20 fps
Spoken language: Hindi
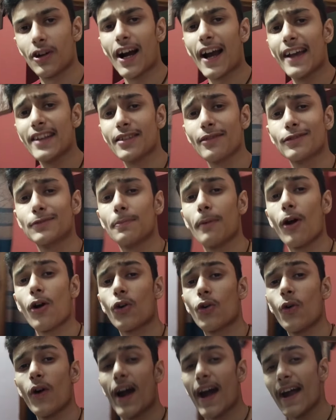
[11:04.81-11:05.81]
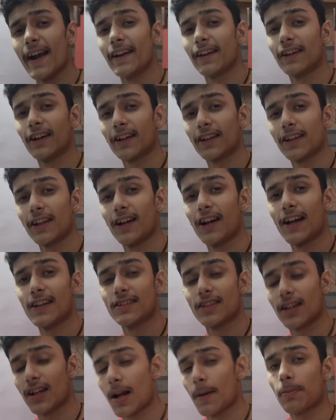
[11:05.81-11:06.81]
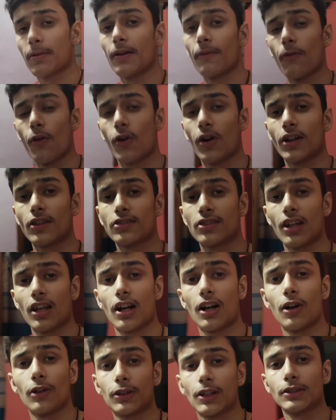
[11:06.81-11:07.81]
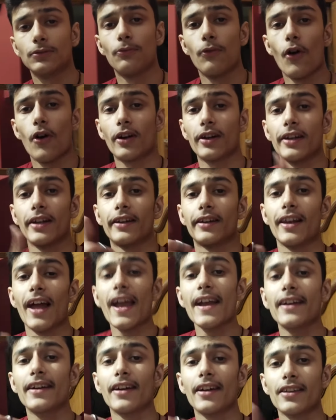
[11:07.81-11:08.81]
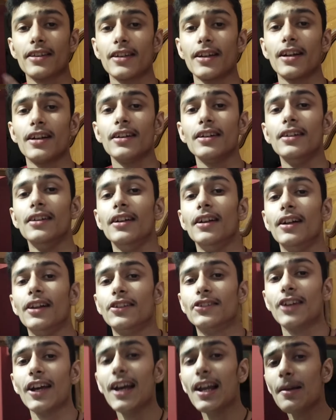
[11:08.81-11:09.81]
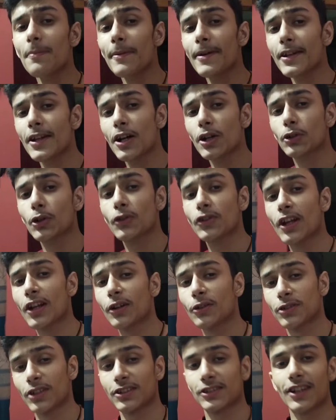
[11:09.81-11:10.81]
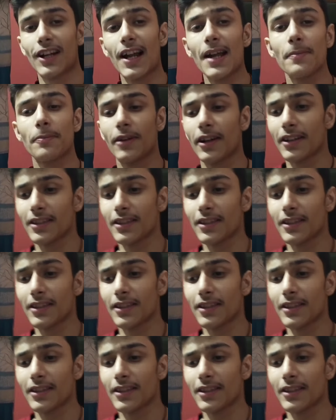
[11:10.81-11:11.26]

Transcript: गाइस हम इस ब्लॉग को एंड करते गाइस अगर आपके ब्लॉग अच्छा लगा तो इस ब्लॉग के लिए लाइक कर देना चैनल पे ना तो चैनल को सब्सक्राइब